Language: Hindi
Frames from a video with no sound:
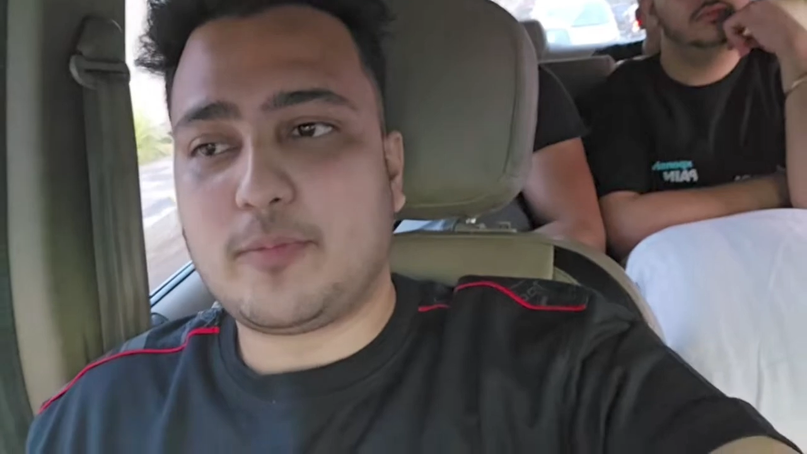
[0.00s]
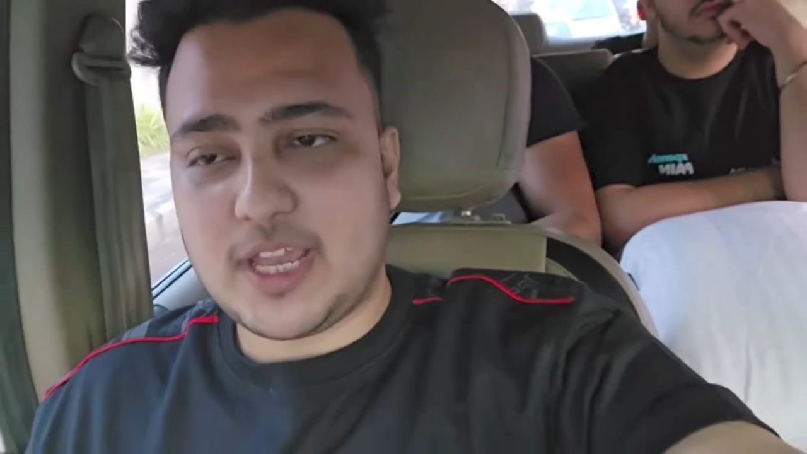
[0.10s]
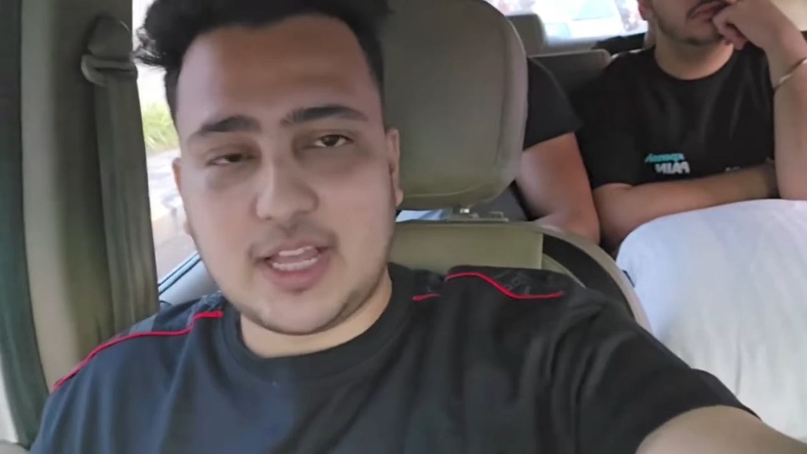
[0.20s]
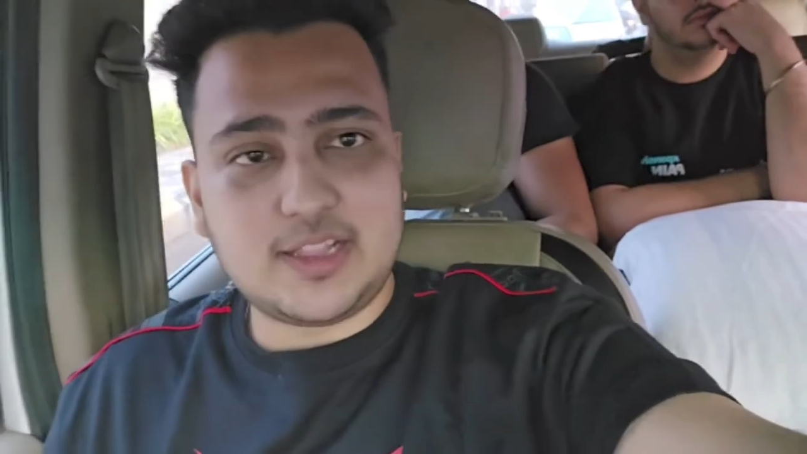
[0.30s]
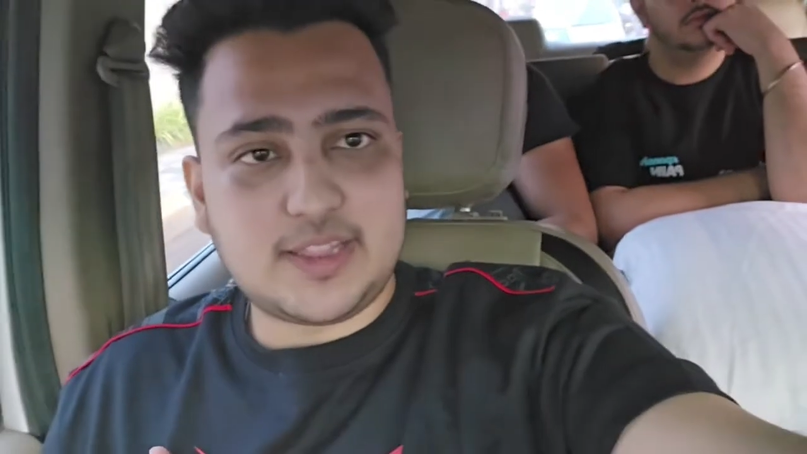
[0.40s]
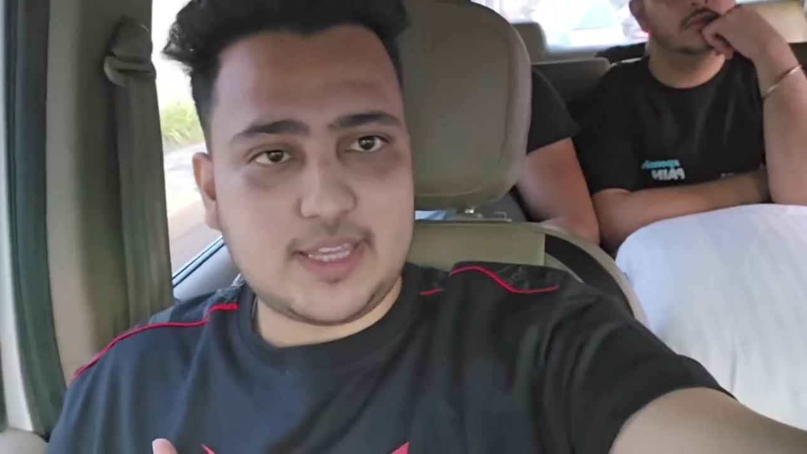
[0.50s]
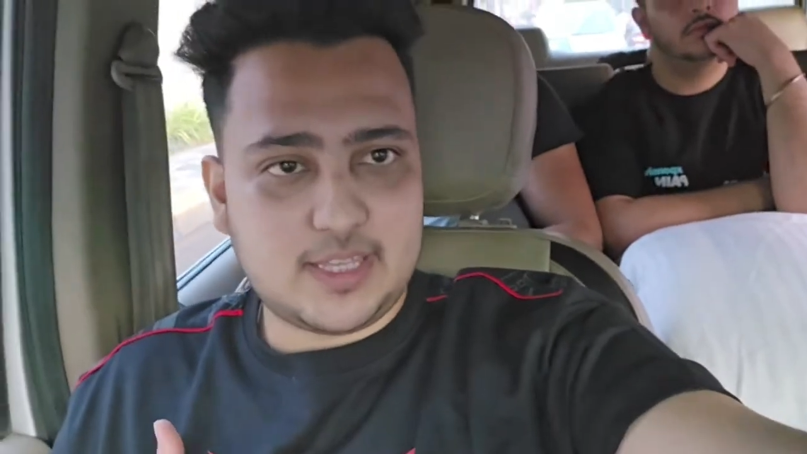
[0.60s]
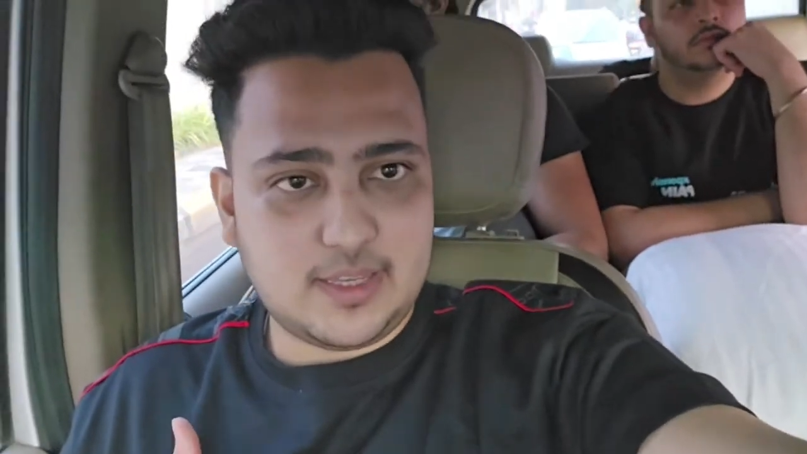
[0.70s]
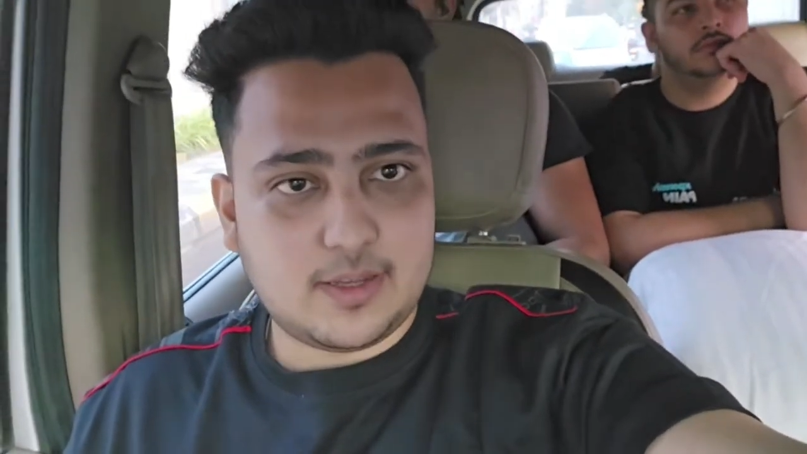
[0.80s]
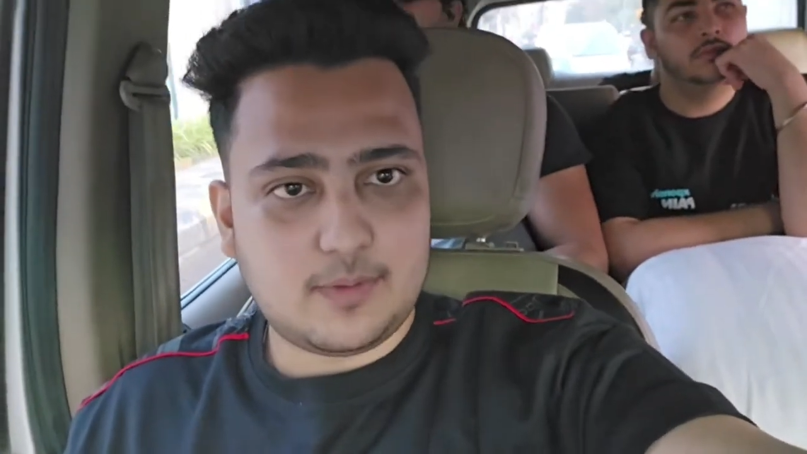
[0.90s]
हमने गलती
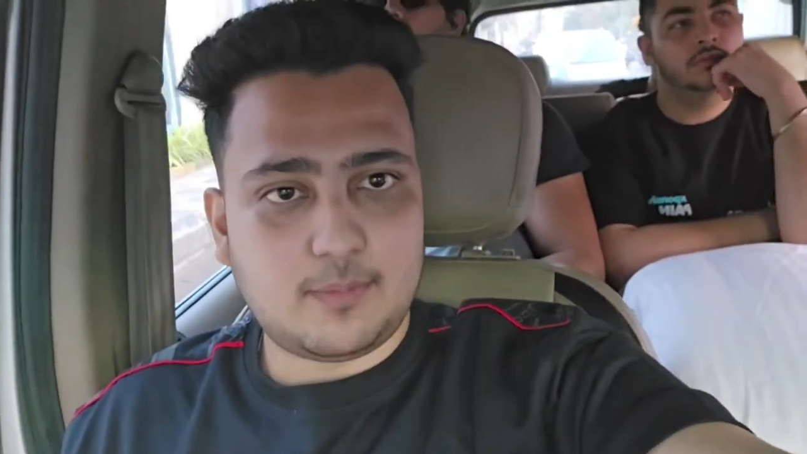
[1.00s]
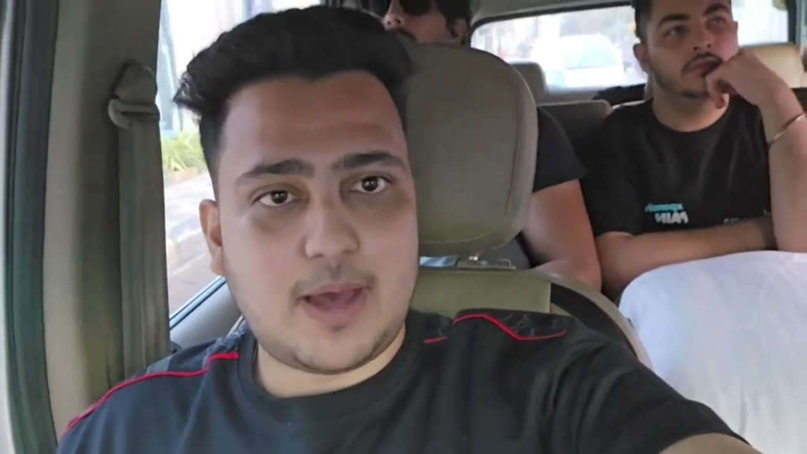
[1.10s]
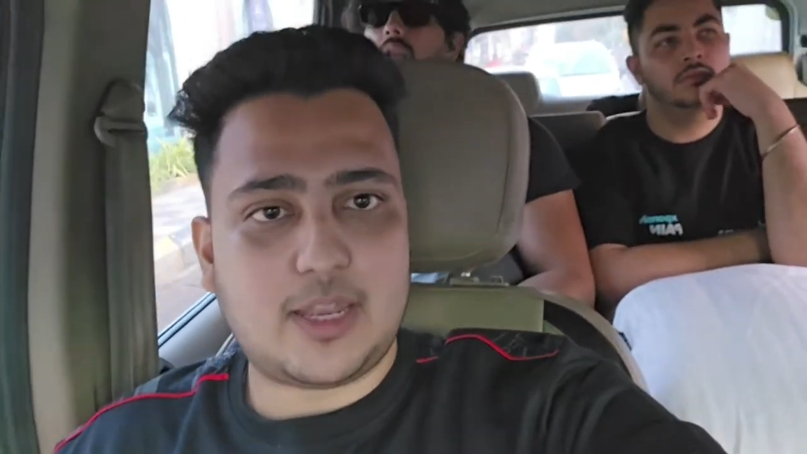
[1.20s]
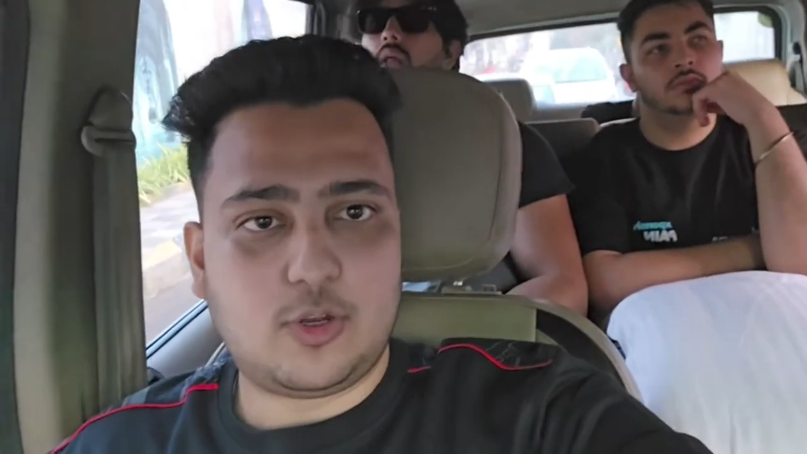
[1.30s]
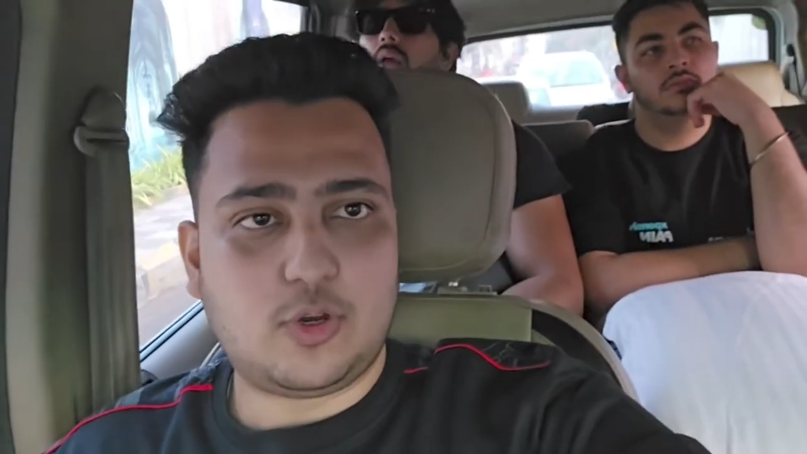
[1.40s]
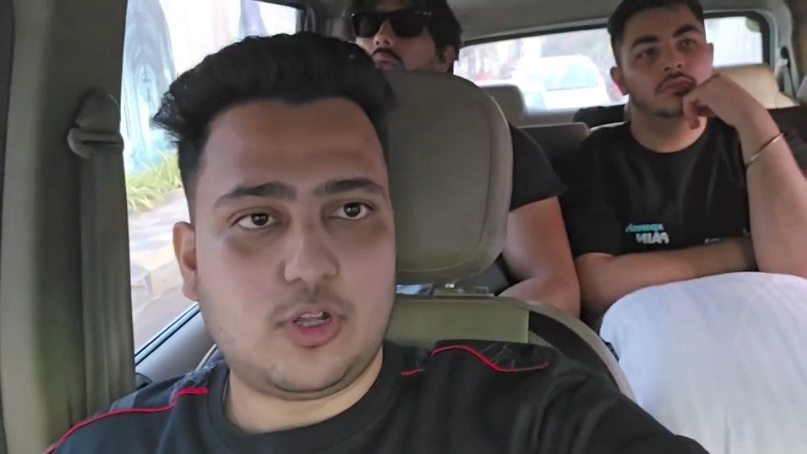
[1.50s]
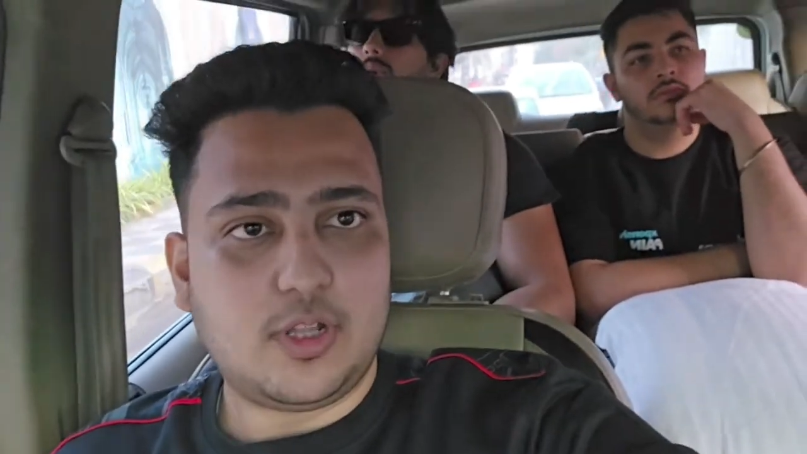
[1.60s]
की मान लो